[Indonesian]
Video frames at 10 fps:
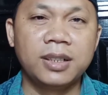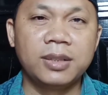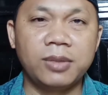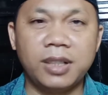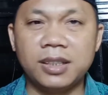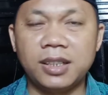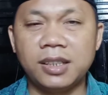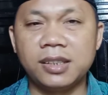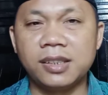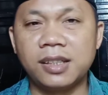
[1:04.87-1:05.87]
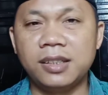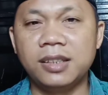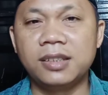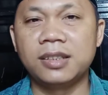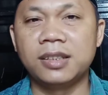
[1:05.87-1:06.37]
wa ala ali
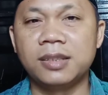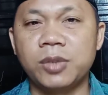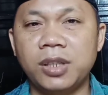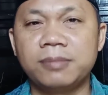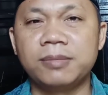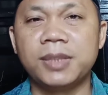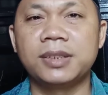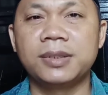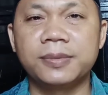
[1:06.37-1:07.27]
Sayyidina Muhammad.